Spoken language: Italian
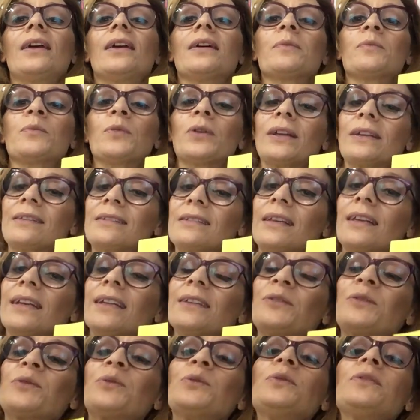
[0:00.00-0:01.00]
Buonasera a
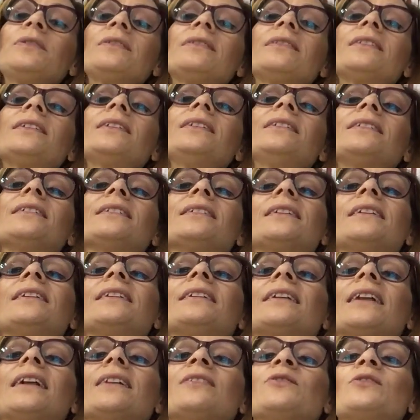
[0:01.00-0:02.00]
tutti,
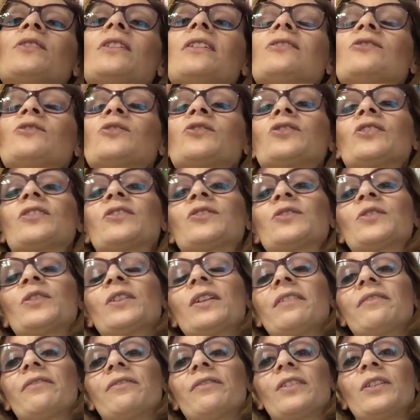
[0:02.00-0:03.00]
ringrazio l'Associazione
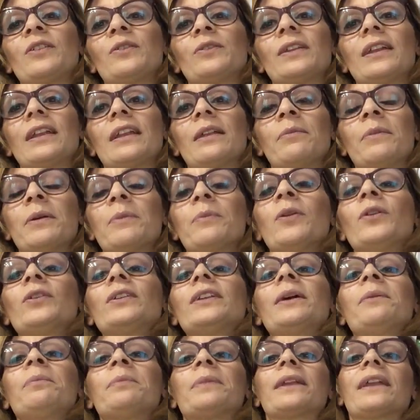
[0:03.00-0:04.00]
Il Filo della
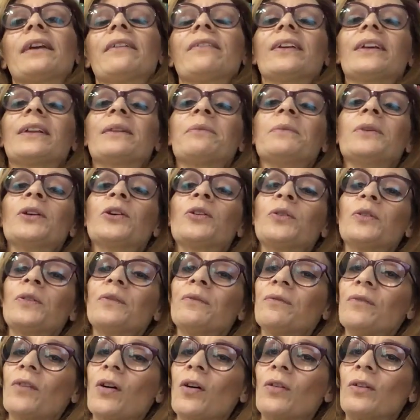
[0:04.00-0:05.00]
Memoria per avermi
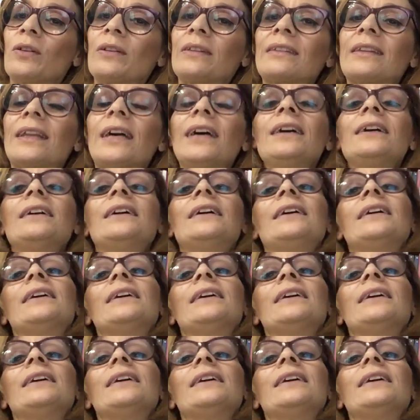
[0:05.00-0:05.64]
coinvolta